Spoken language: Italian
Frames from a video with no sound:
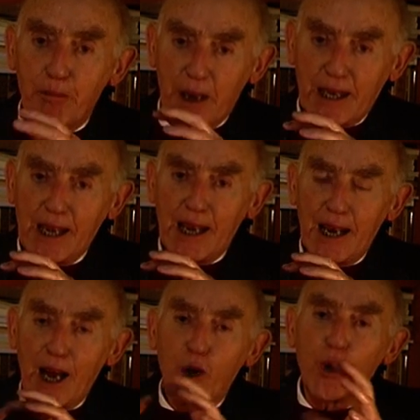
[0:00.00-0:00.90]

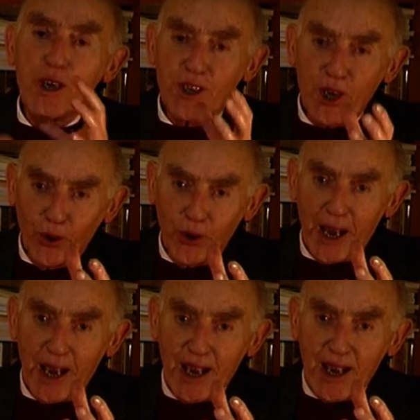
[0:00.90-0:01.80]
perché la
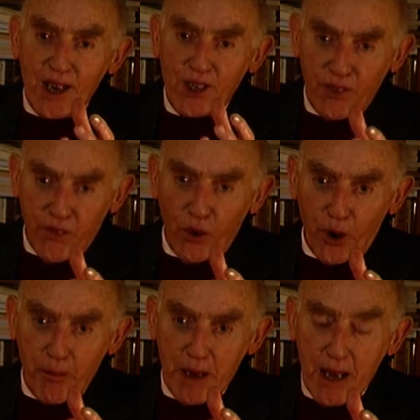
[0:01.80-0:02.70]
coesione si
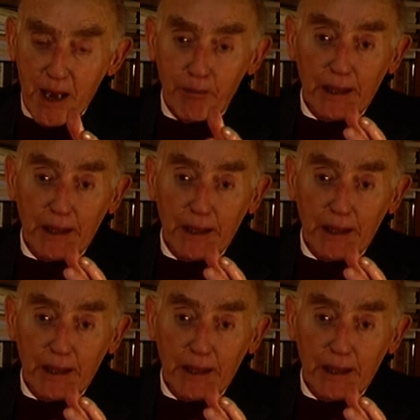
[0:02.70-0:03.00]
formi,